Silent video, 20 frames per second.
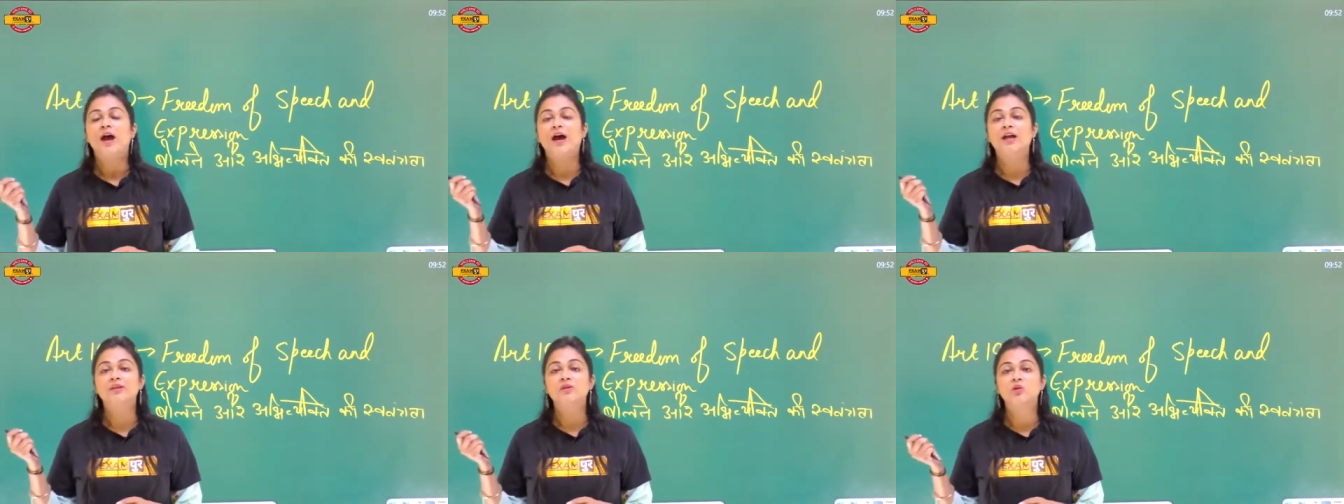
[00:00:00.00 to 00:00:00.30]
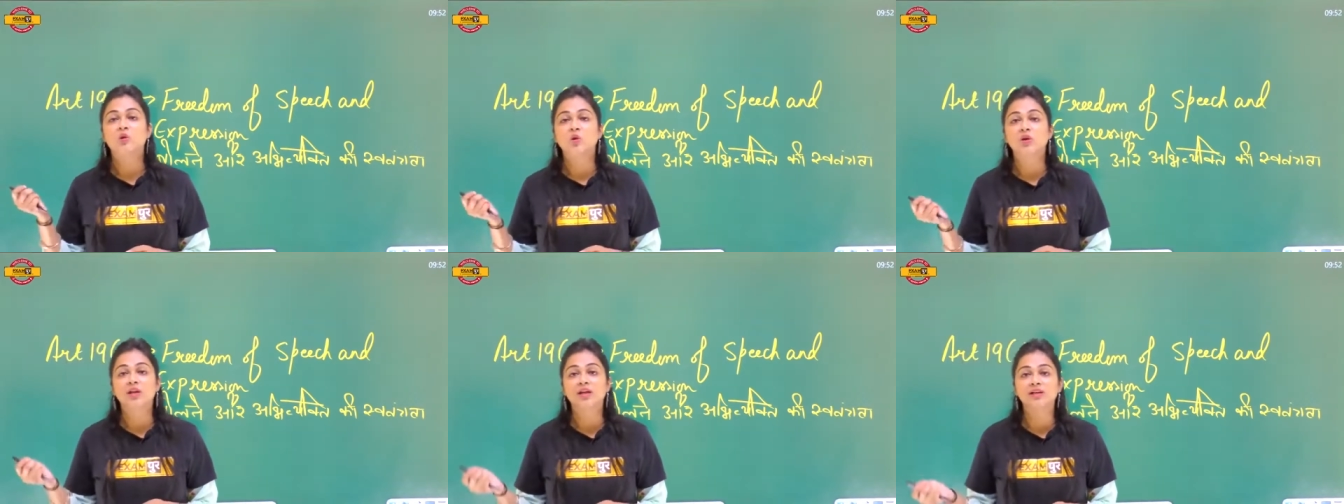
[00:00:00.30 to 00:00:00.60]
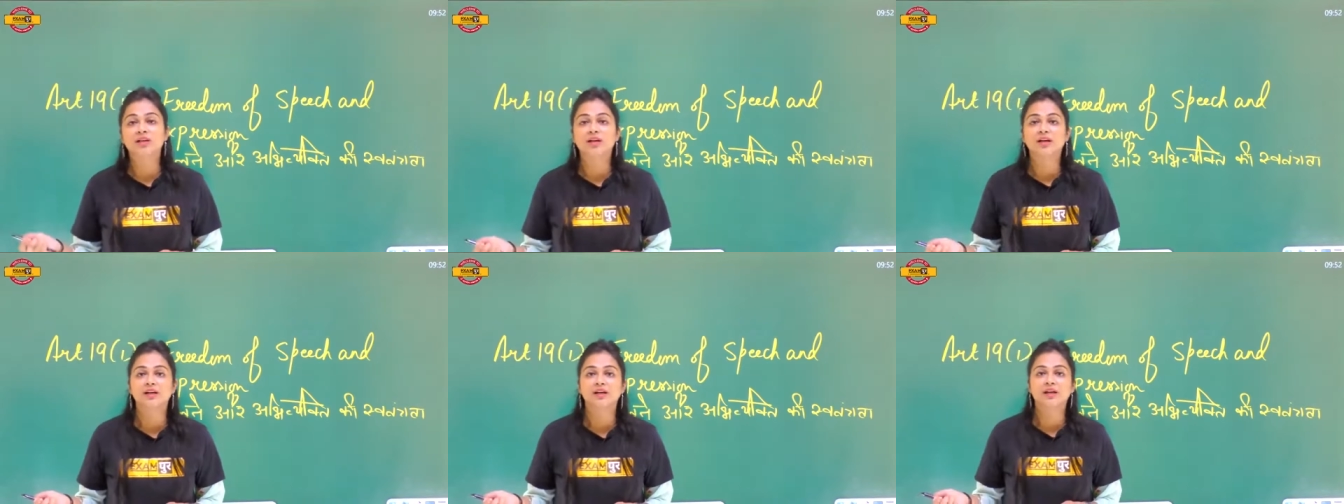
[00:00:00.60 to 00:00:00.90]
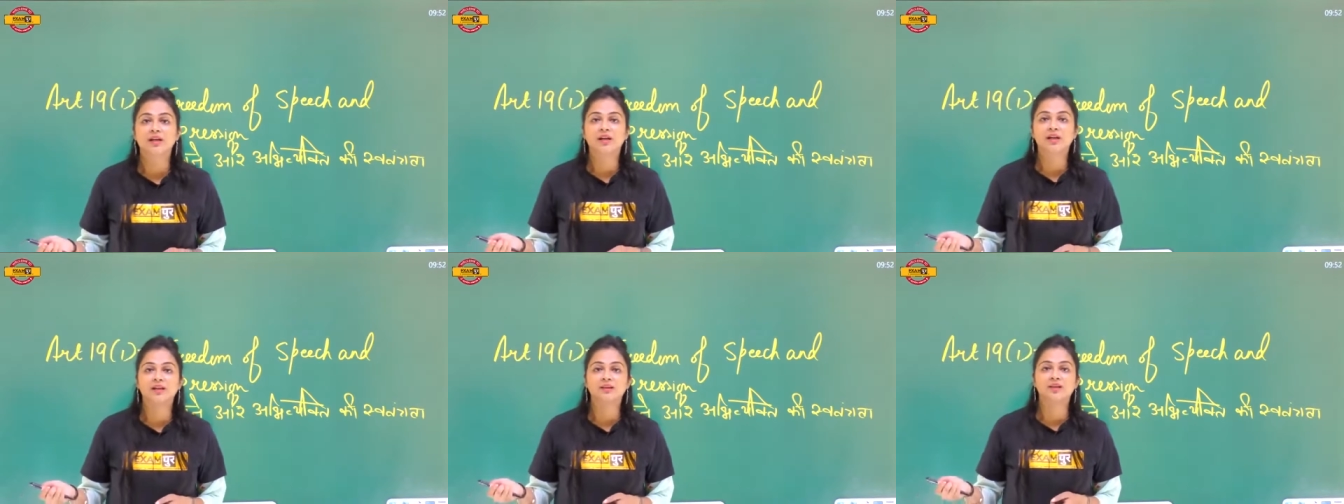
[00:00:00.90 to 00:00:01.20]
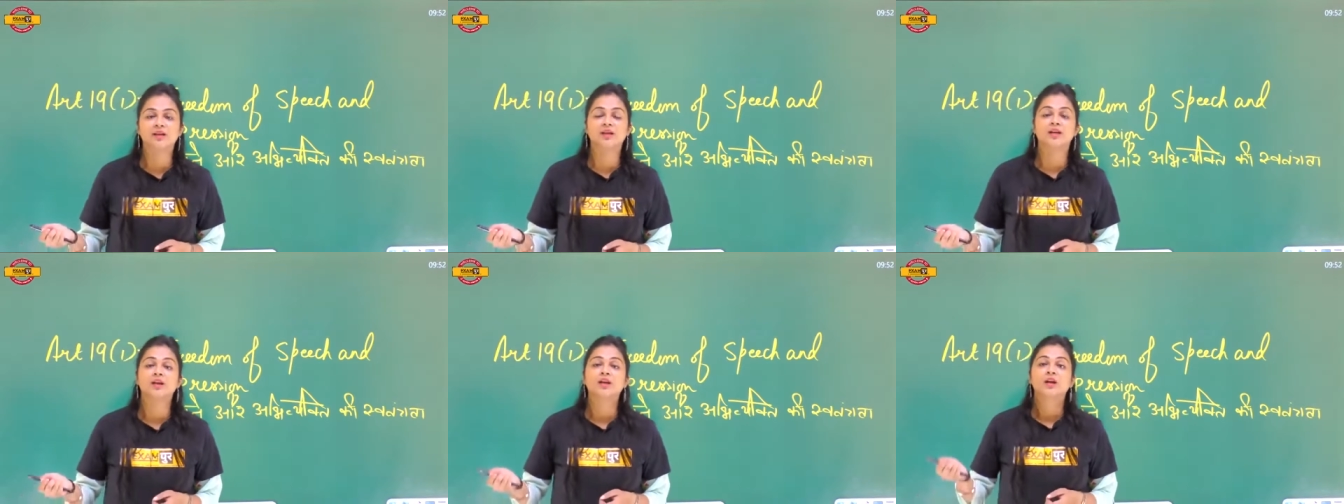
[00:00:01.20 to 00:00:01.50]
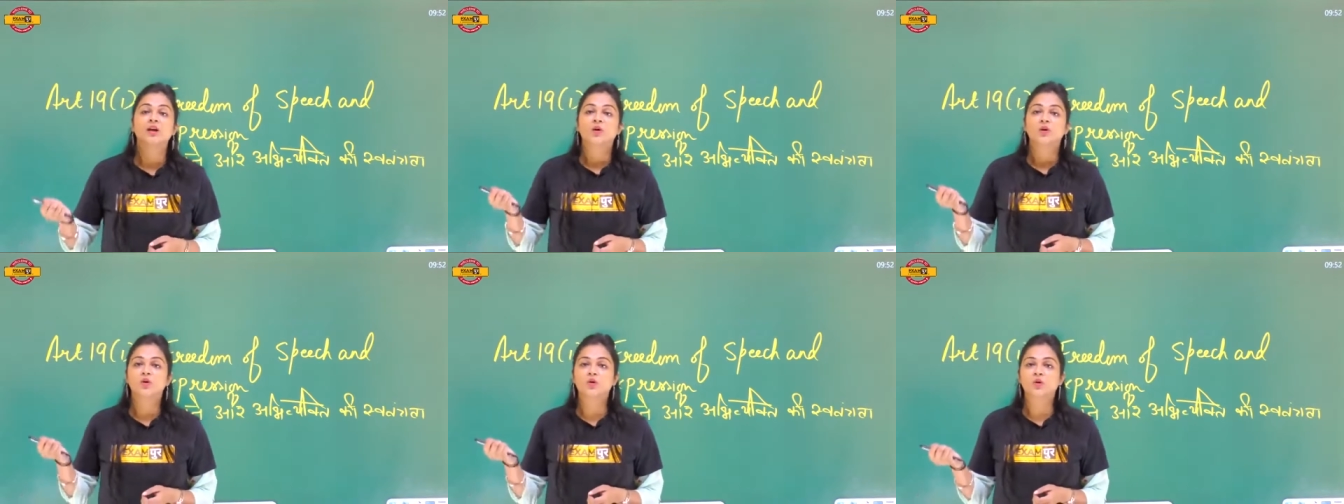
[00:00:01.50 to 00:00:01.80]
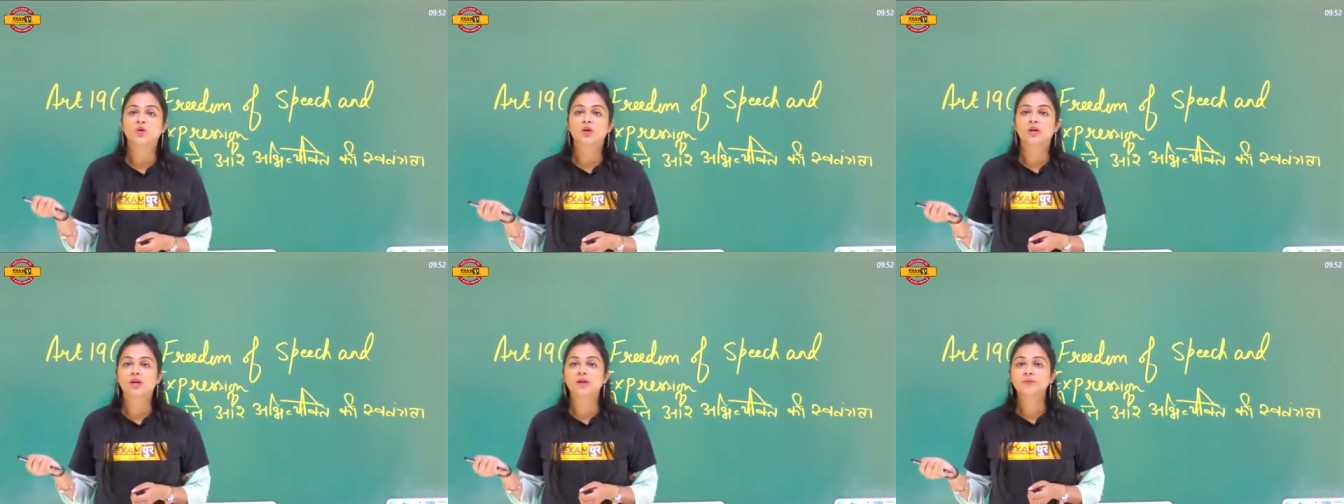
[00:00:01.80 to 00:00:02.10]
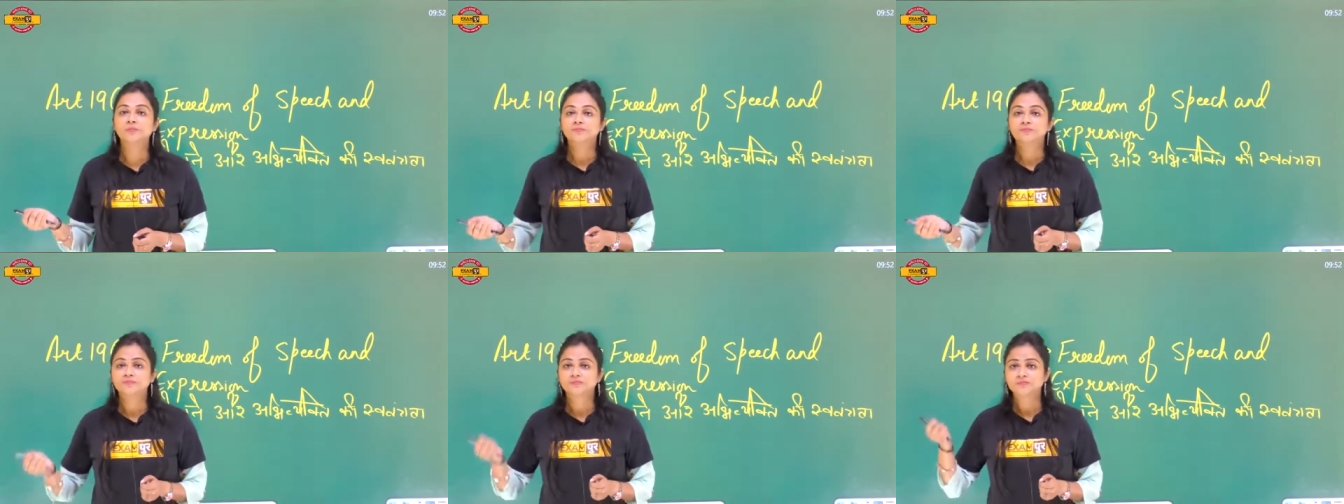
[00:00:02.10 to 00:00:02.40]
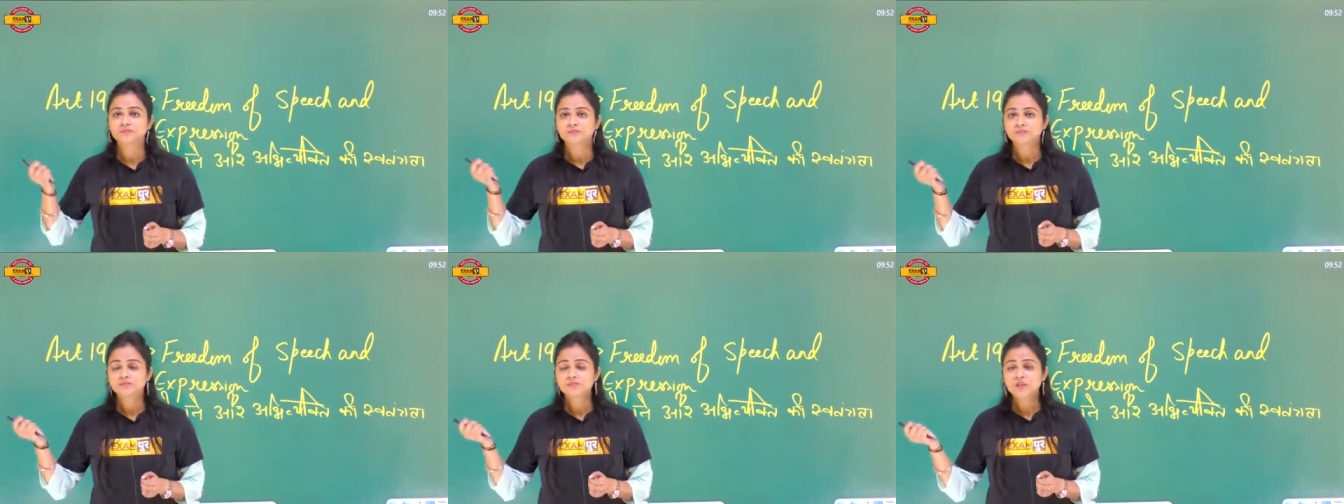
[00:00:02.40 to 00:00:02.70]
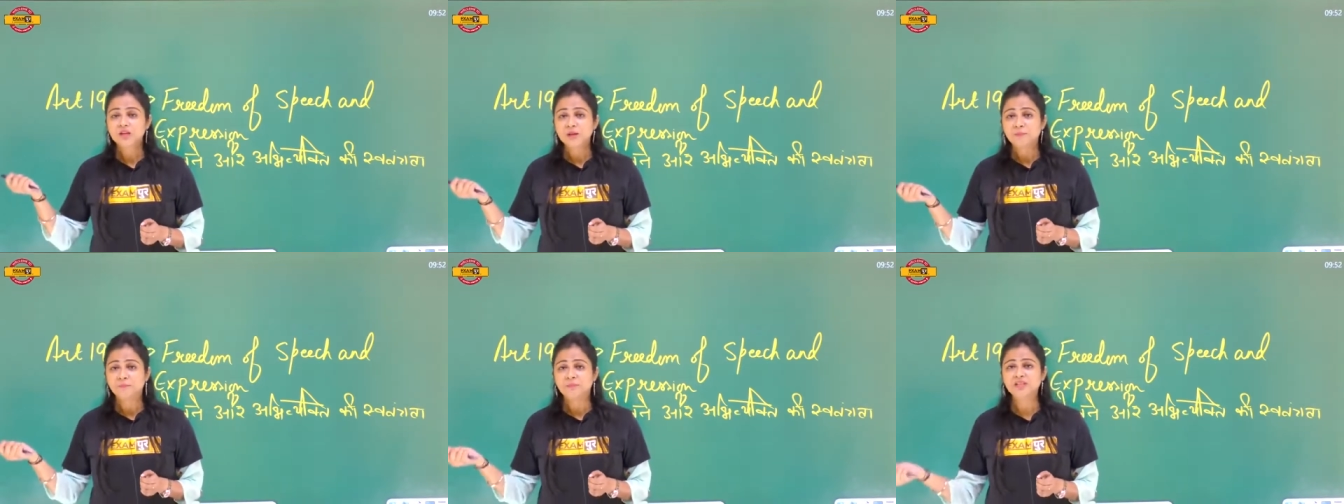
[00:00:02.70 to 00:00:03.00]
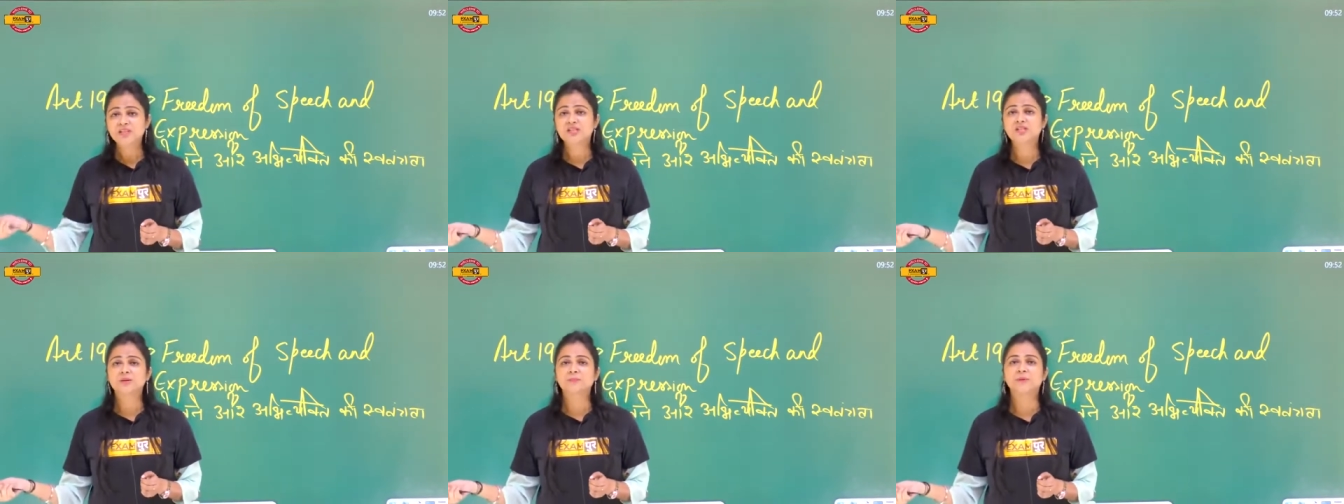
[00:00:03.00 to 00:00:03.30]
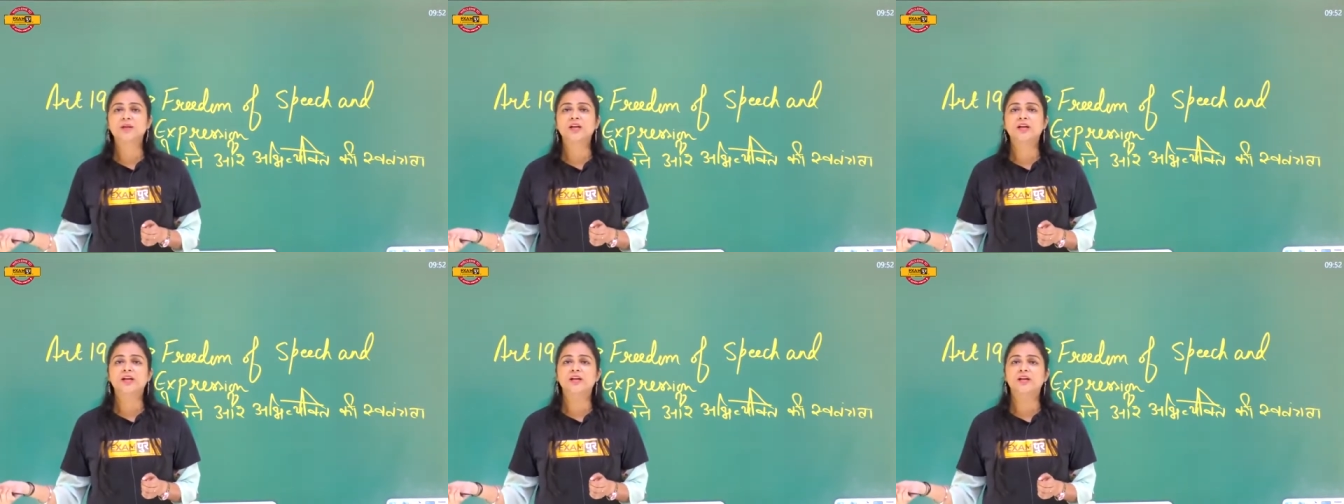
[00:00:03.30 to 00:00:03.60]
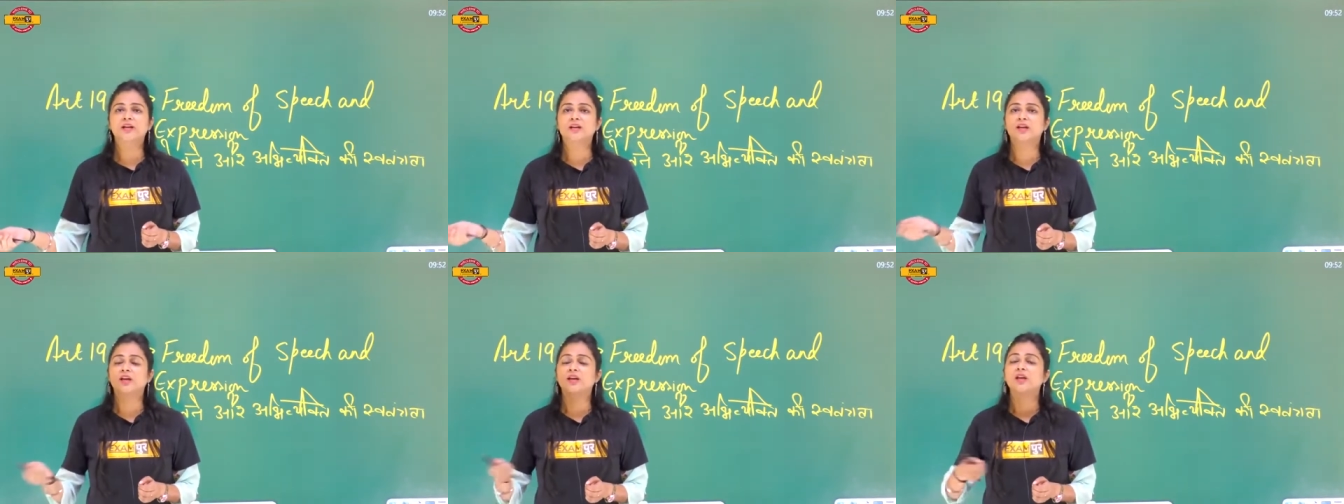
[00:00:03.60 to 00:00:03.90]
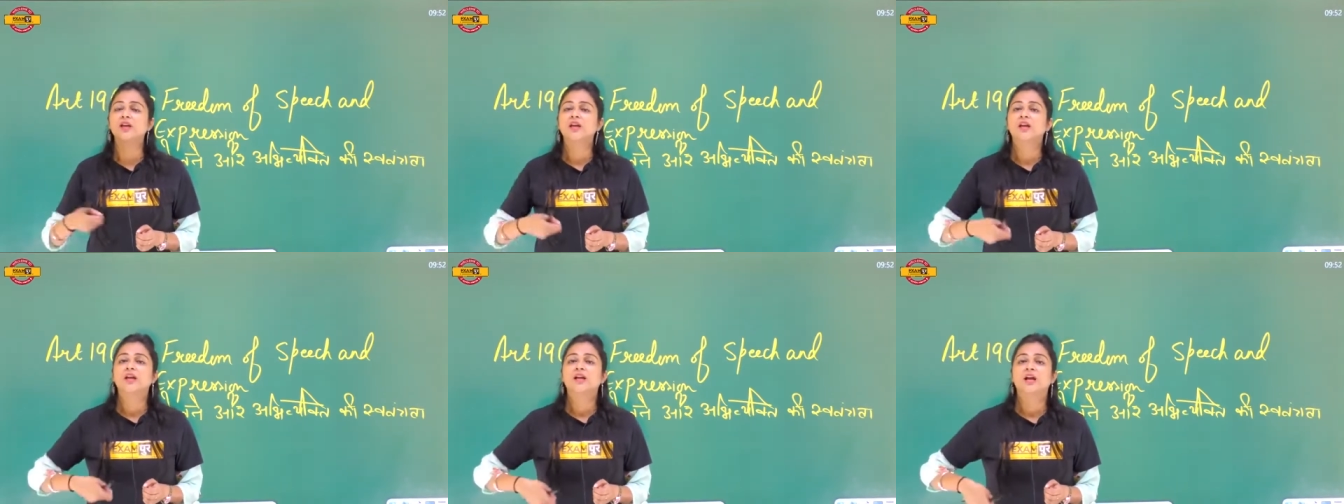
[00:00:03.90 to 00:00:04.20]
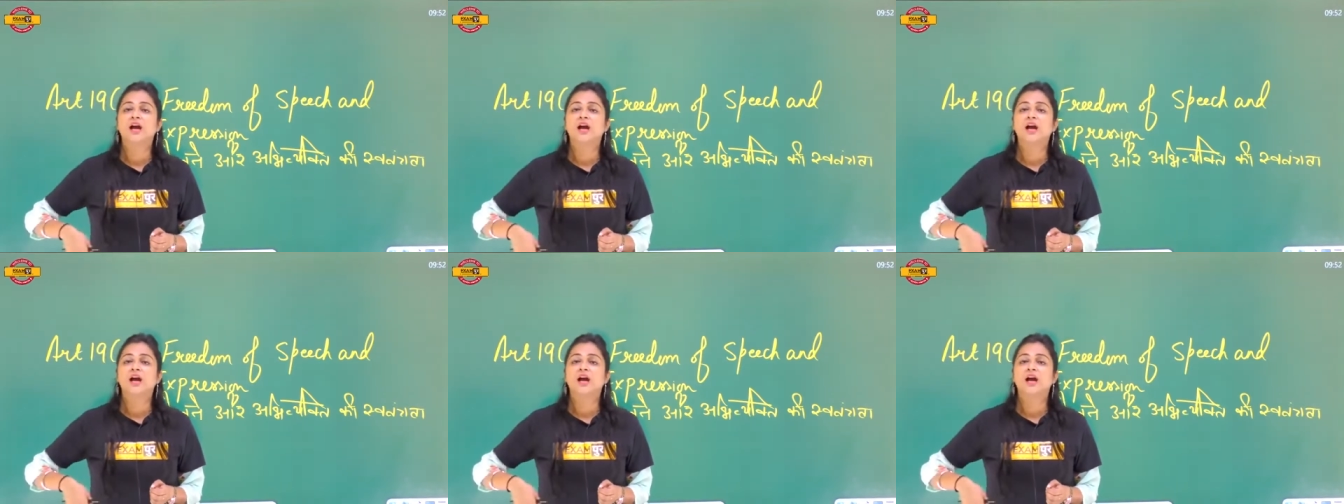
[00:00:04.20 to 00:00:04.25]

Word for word: आंदोलन कर रहे थे उन्होंने बीजेपी लीडर के